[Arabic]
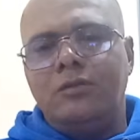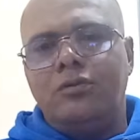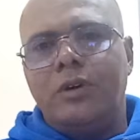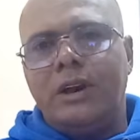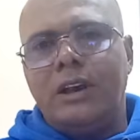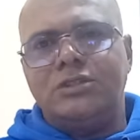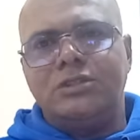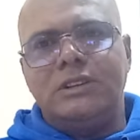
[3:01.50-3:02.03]
ان
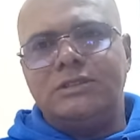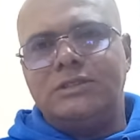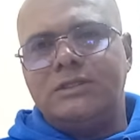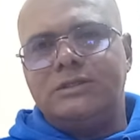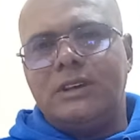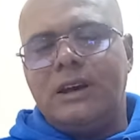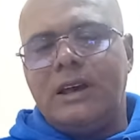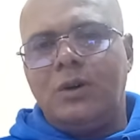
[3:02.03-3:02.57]
فوا كيشد الانسان
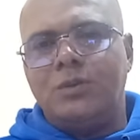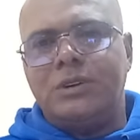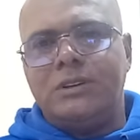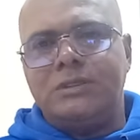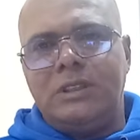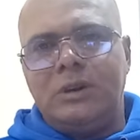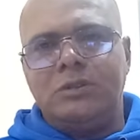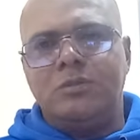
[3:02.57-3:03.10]
التقاعد داك
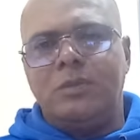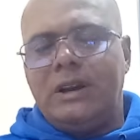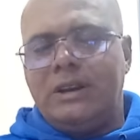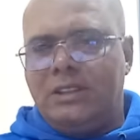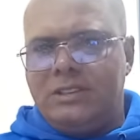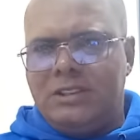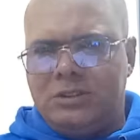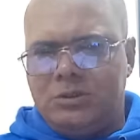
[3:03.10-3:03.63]
التعويض ما
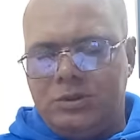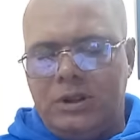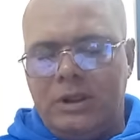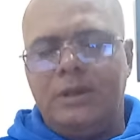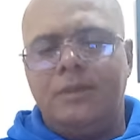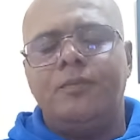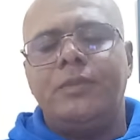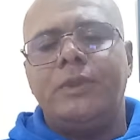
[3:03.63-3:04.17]
كيتحتسبش ليه